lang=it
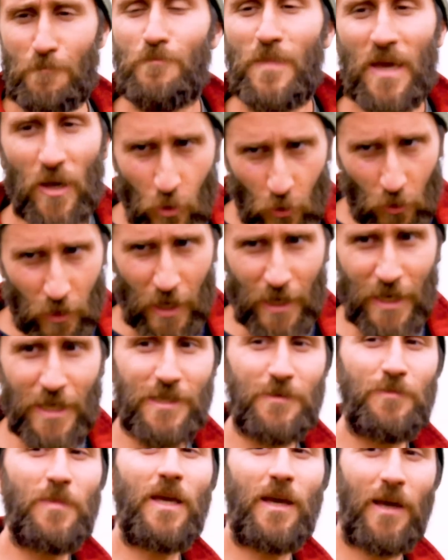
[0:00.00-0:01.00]

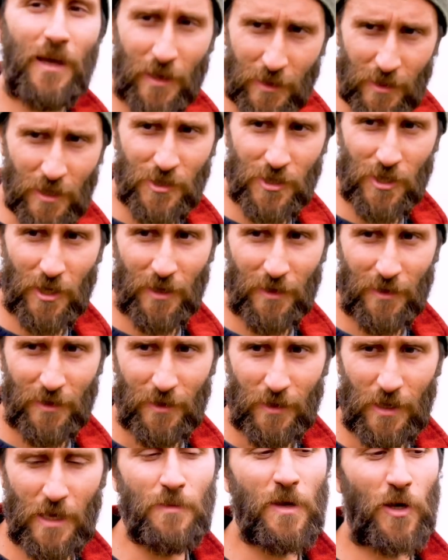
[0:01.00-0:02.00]
Microorganismi radice.
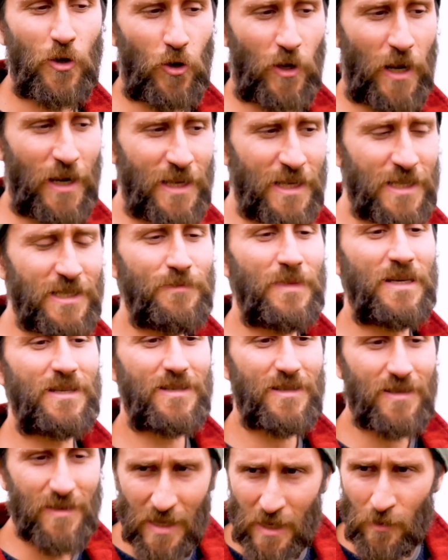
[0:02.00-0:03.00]
I microorganismi
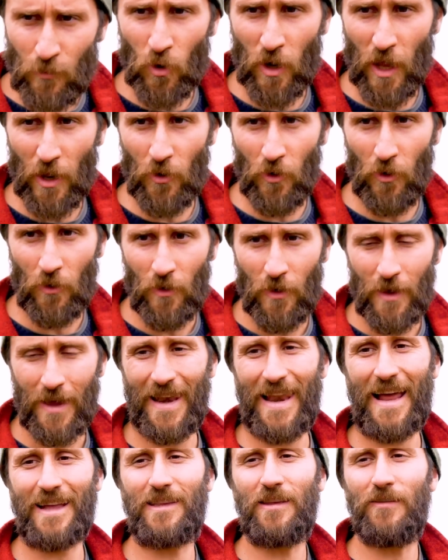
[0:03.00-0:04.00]
stimolano
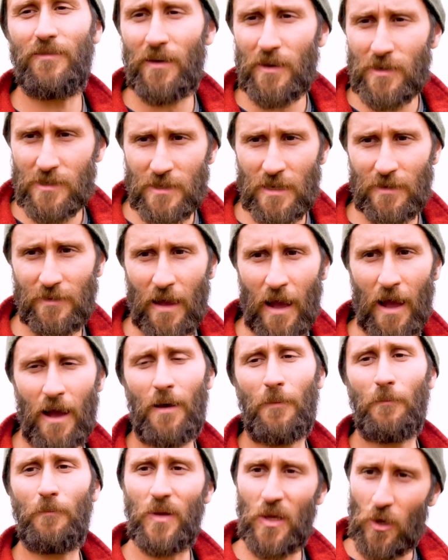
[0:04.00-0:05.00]
la diversità
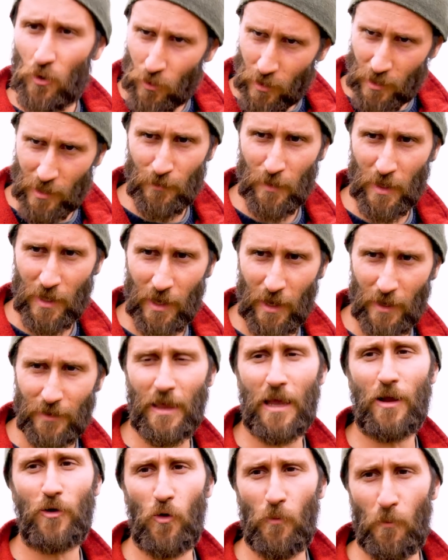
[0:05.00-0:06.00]
biochimica
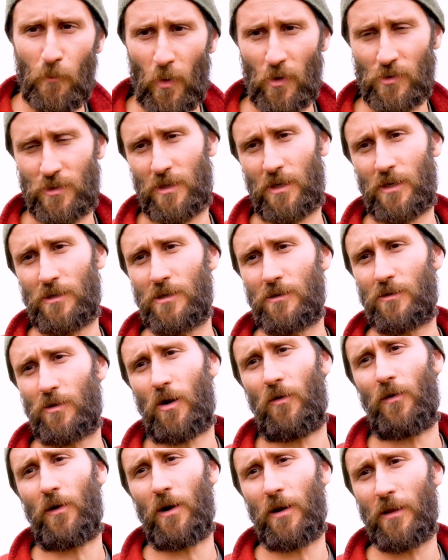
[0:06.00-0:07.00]
dei composti che si
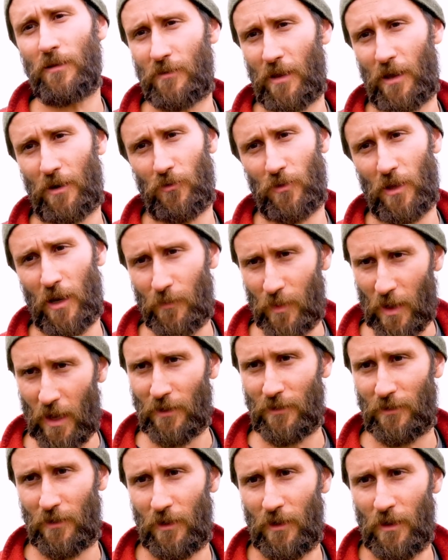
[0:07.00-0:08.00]
trovano all'interno della
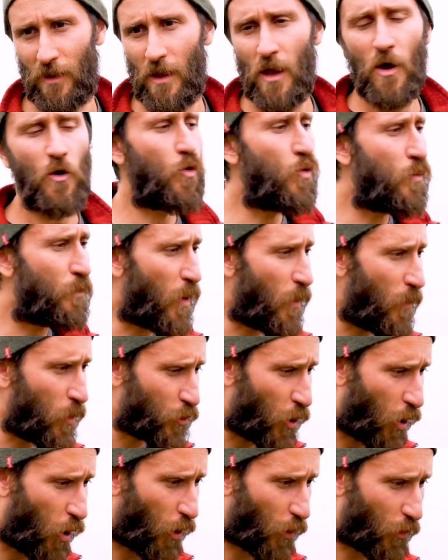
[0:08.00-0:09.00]
pianta. Un
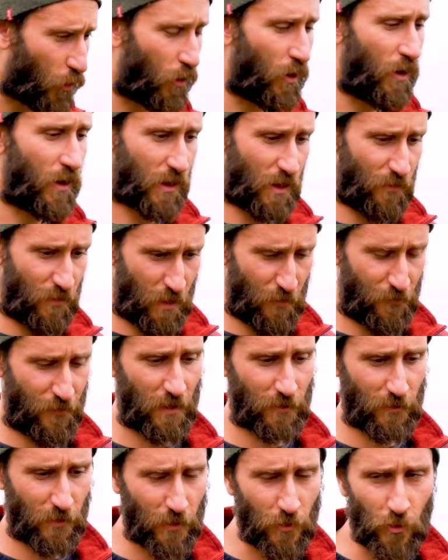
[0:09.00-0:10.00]
pomodoro che viene
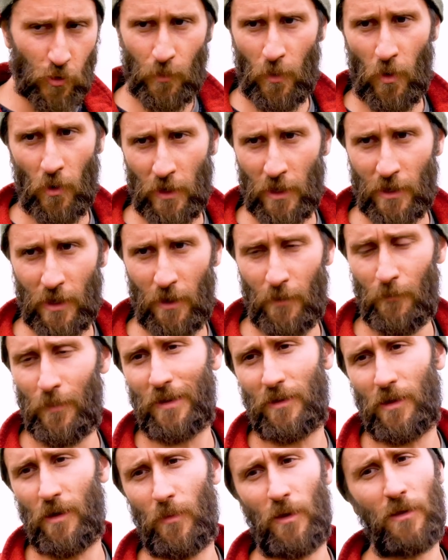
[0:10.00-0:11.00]
fatto in idroponica
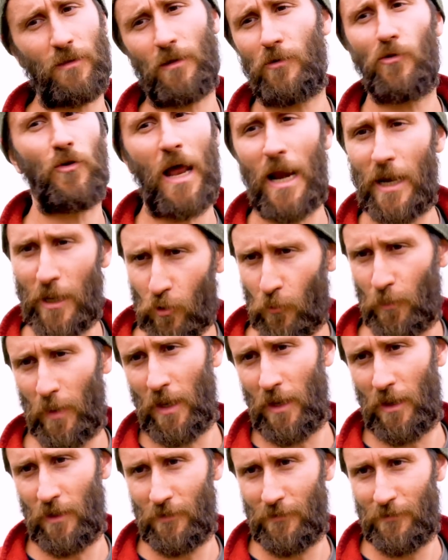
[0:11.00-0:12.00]
praticamente non ha
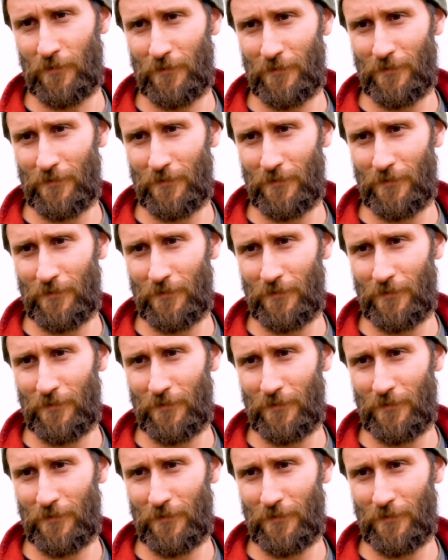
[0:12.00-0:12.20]
licopene.